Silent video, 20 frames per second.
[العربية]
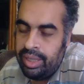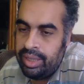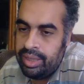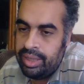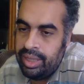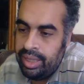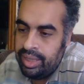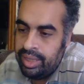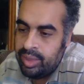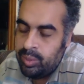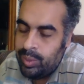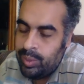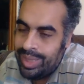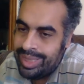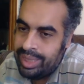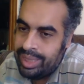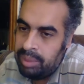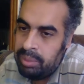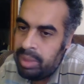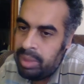ان ده اسمه
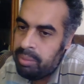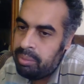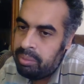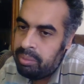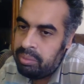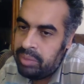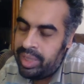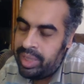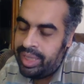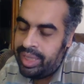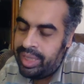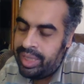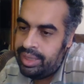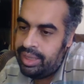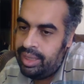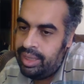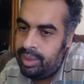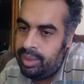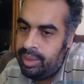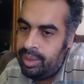ليتل بيم احنا
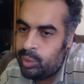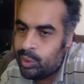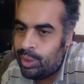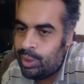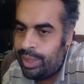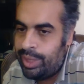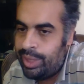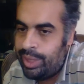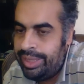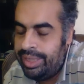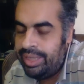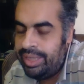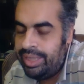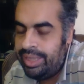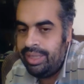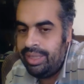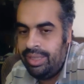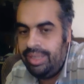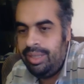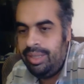عندنا مصطلحين
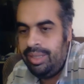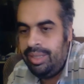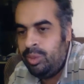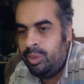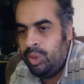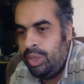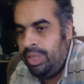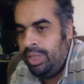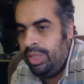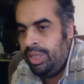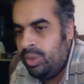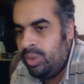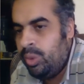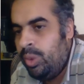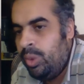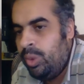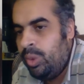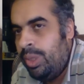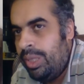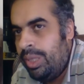المصطلحين
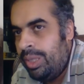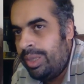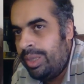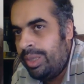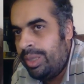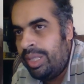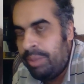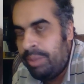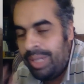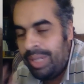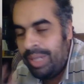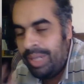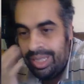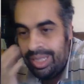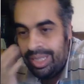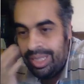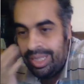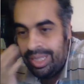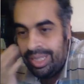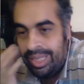دول تقريبا
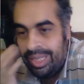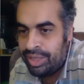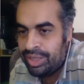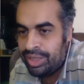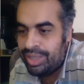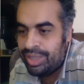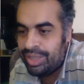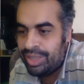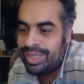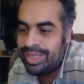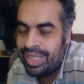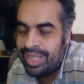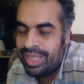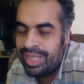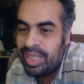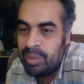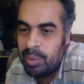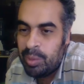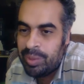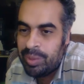قعدنا شهر عشان
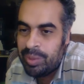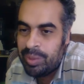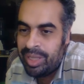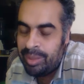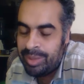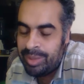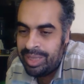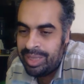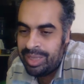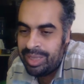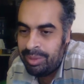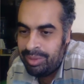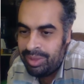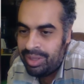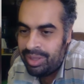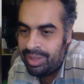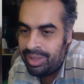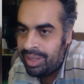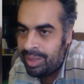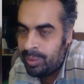نترجمهم ترجمة سليمة في
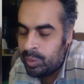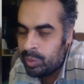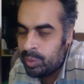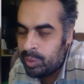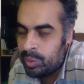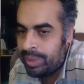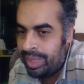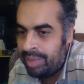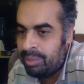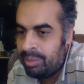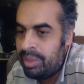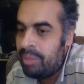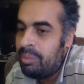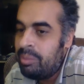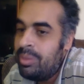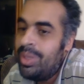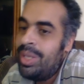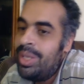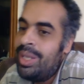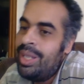القاموس بتاع
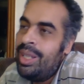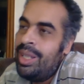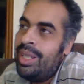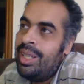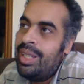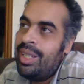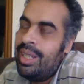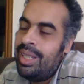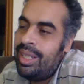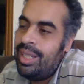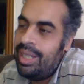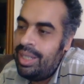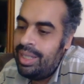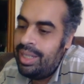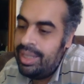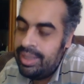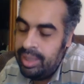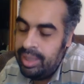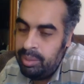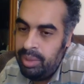البيم آه
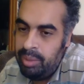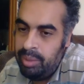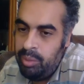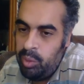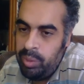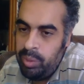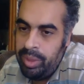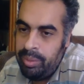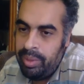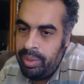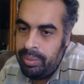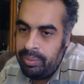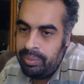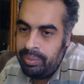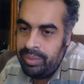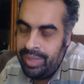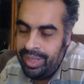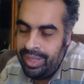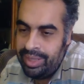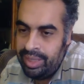ليتل بيم وبيج بيم
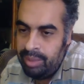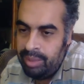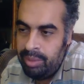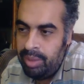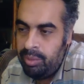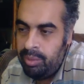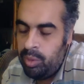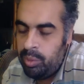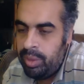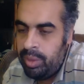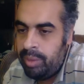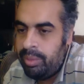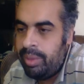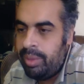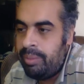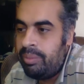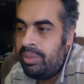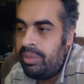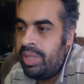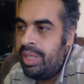ليتل بيم وبيج
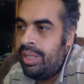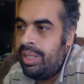بيم